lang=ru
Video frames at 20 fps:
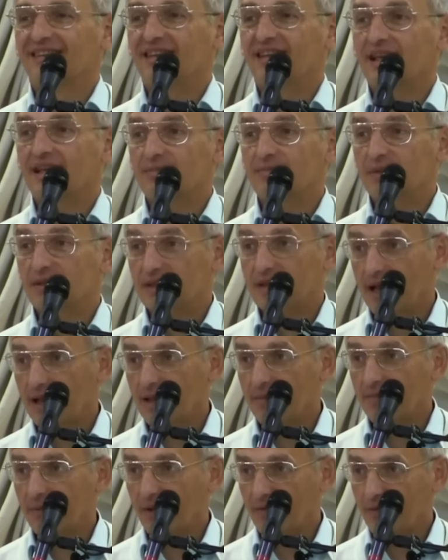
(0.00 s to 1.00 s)
Я
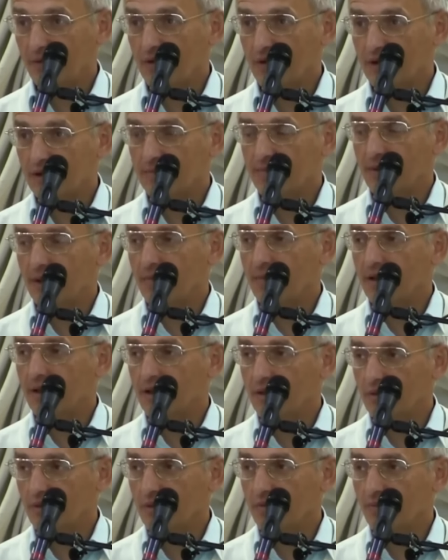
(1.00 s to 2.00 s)
специально провел
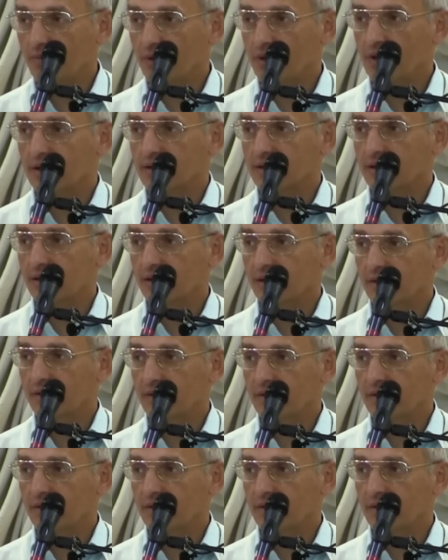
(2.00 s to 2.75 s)
эксперимент, людям показал.